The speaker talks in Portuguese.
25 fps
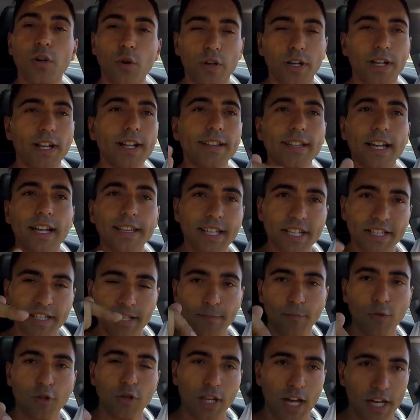Eu creio que está
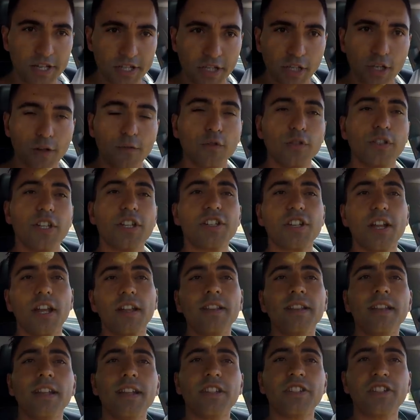nesta montagem que eu vou deixar
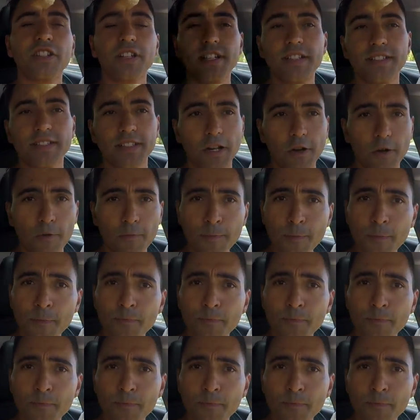na descrição.